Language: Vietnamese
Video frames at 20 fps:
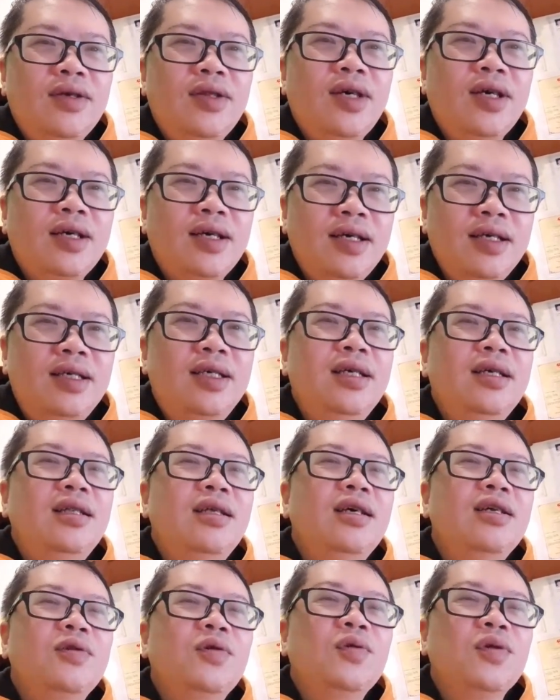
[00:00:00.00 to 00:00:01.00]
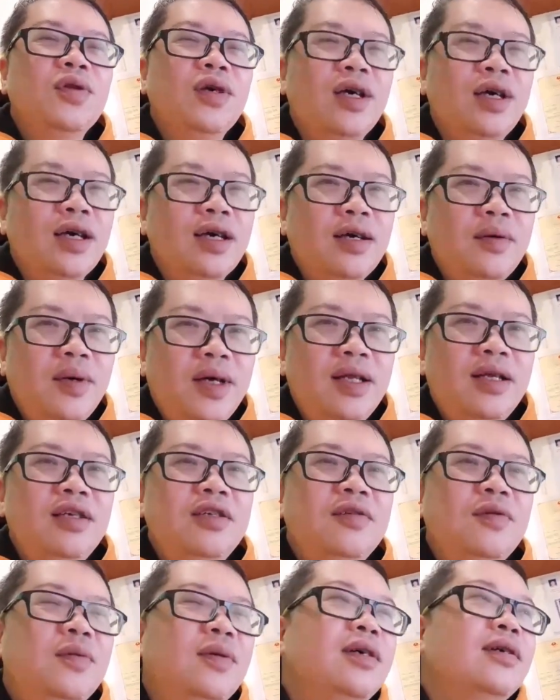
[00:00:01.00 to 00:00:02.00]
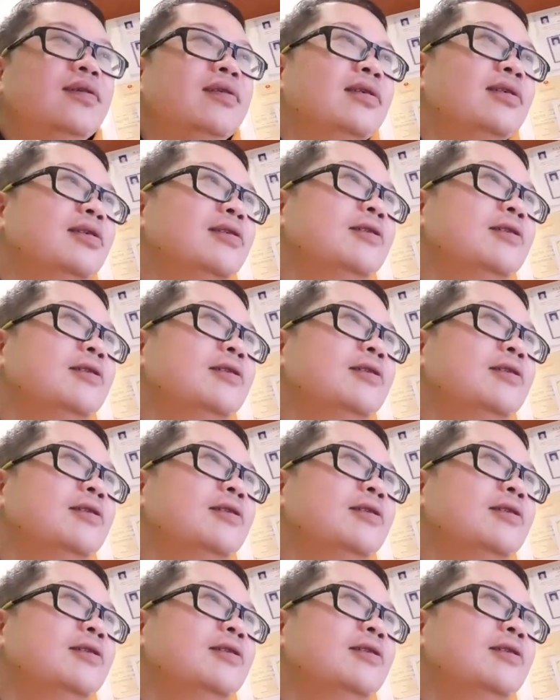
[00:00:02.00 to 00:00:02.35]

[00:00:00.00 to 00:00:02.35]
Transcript: người ta cái chi tiết cụ thể, các bạn hình dung không?